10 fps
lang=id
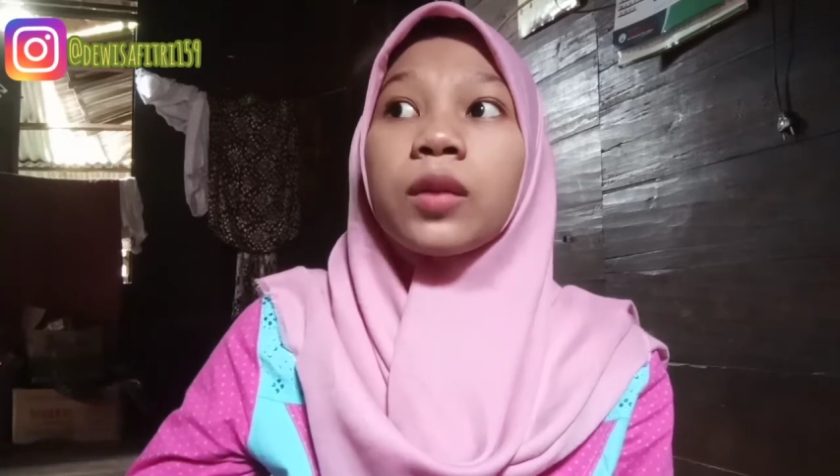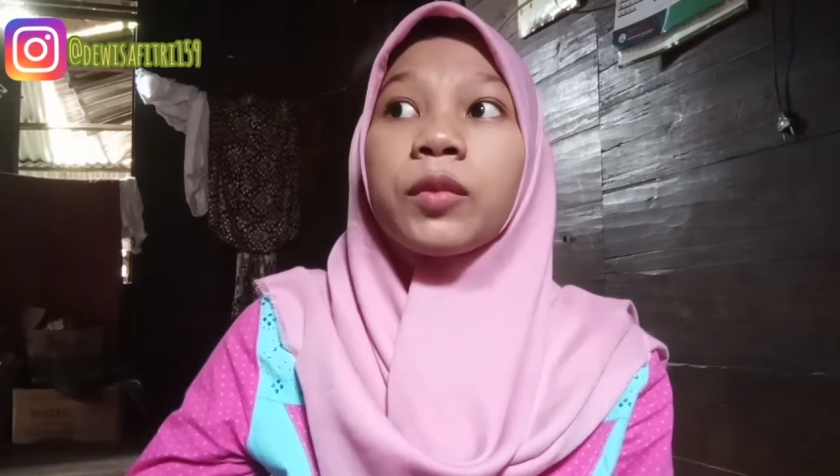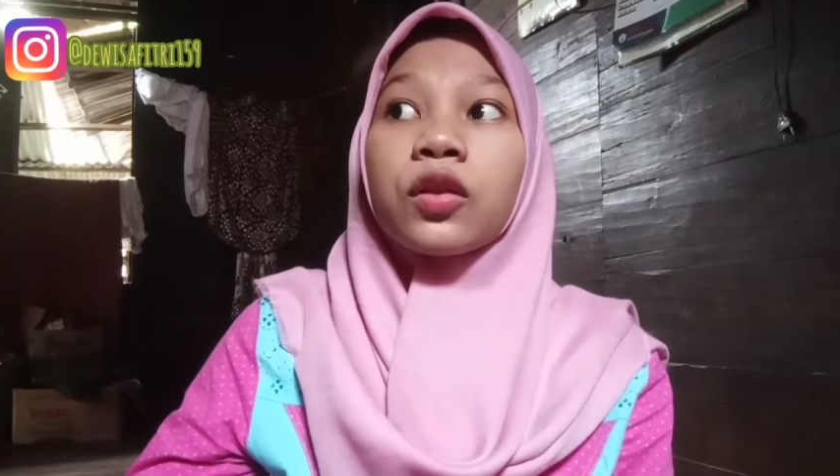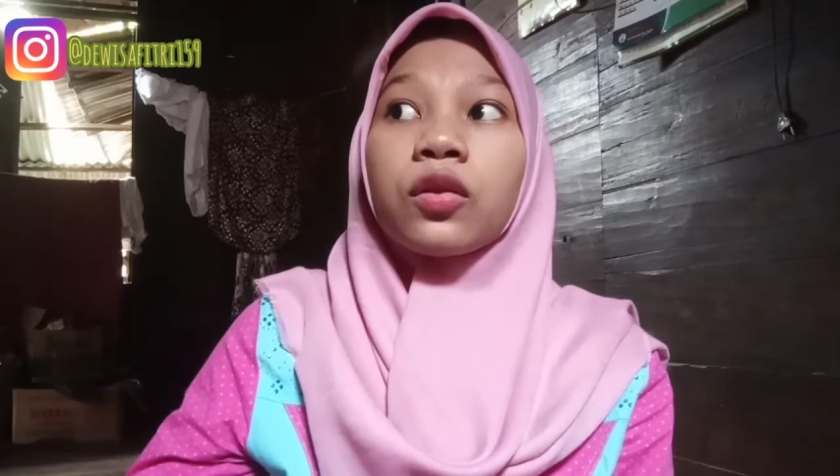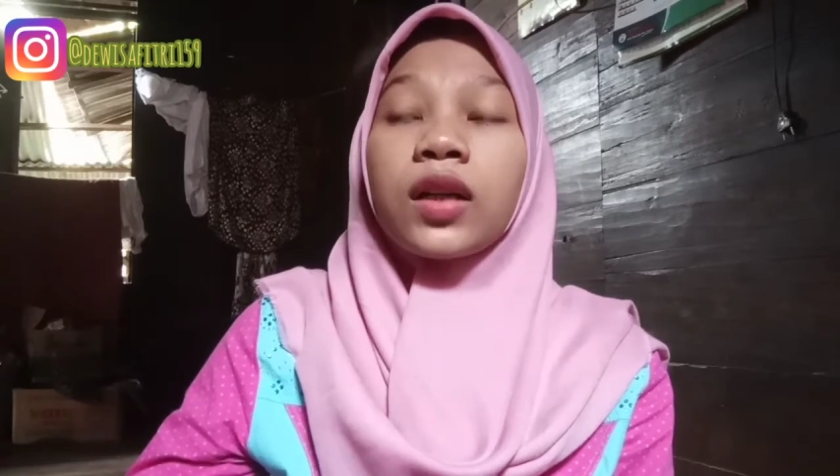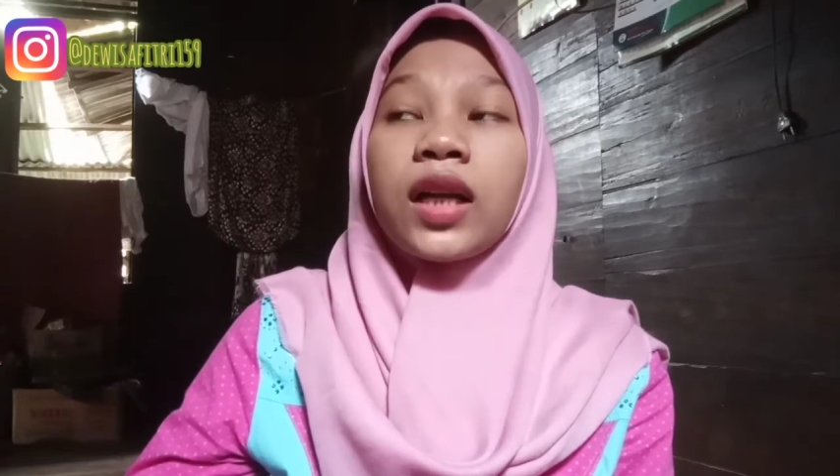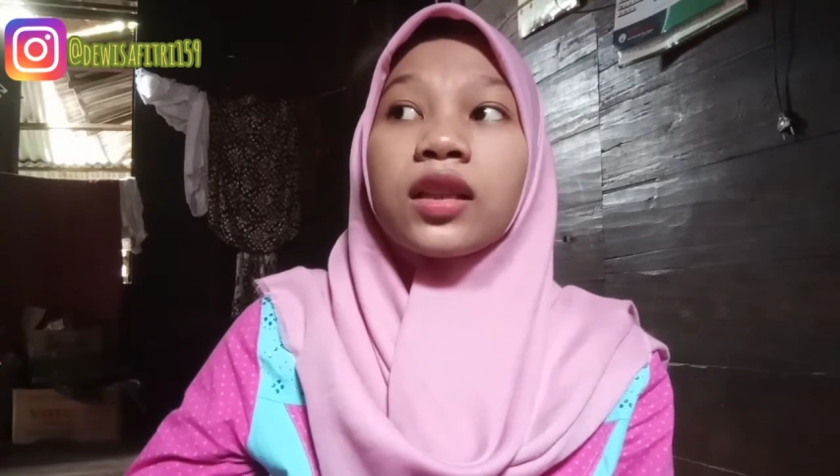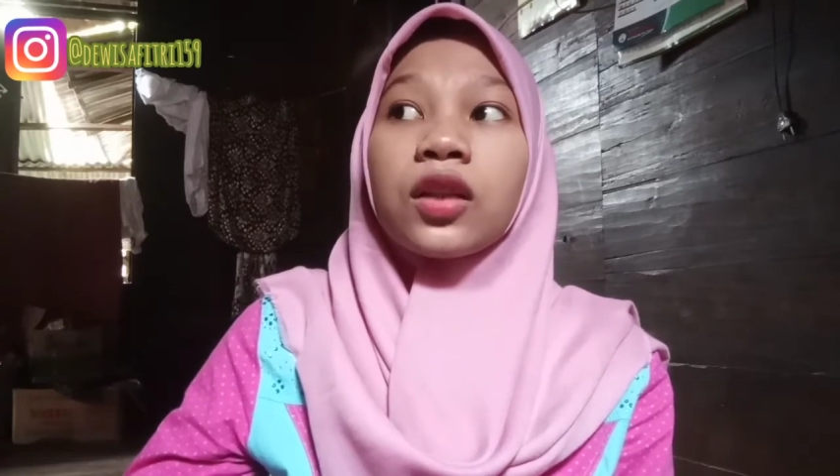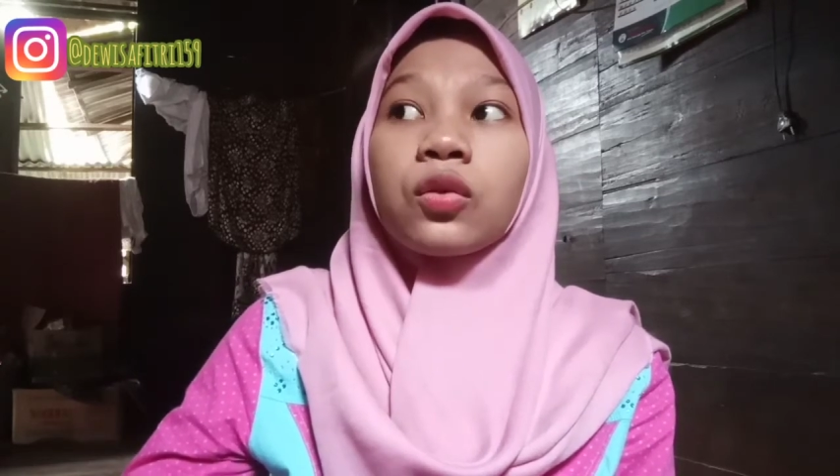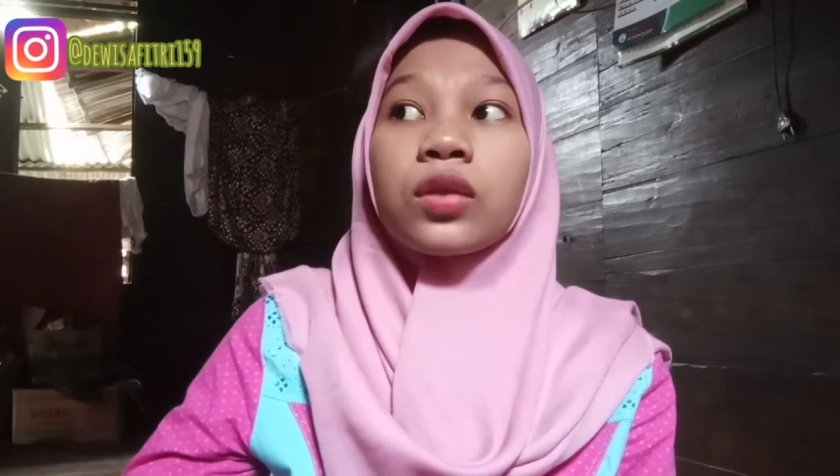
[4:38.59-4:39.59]
nggak begitu
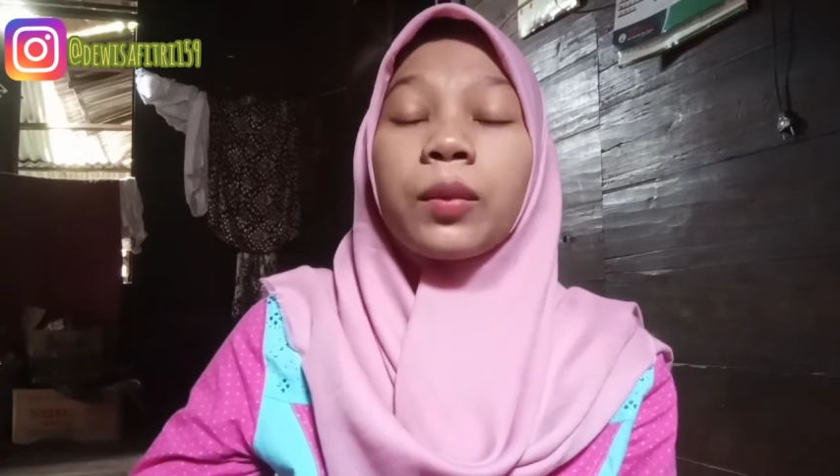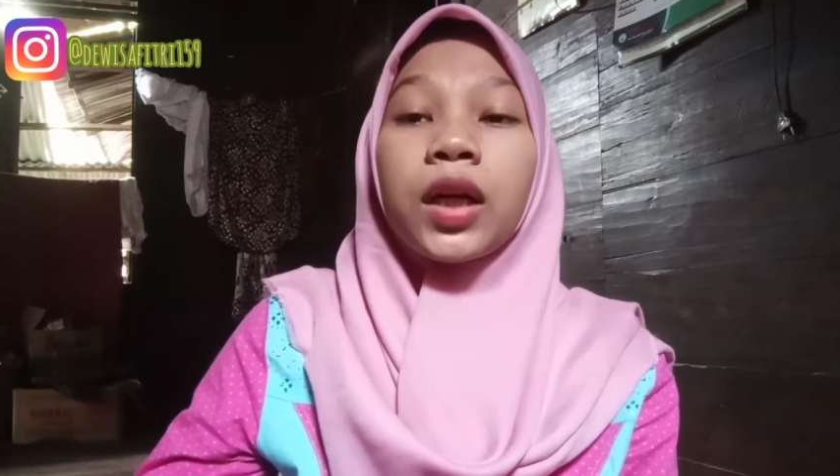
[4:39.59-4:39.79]
kelihatan tuh sama